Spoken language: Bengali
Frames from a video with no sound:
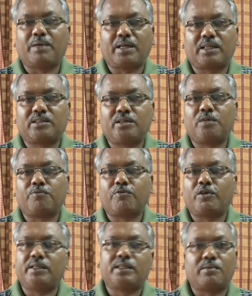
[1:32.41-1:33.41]
বানাতে হয়
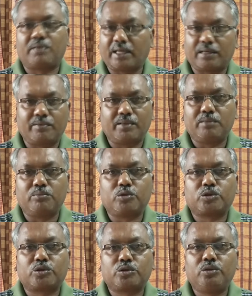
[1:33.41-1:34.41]
ফলে এটা আমার একেবারেই
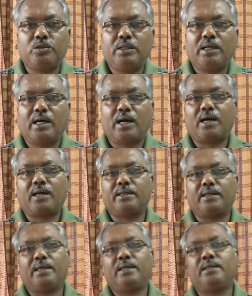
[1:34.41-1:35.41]
মুখস্থ আর
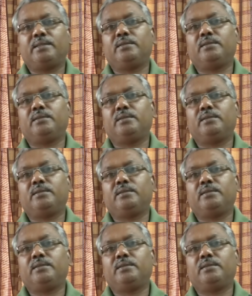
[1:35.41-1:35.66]
এই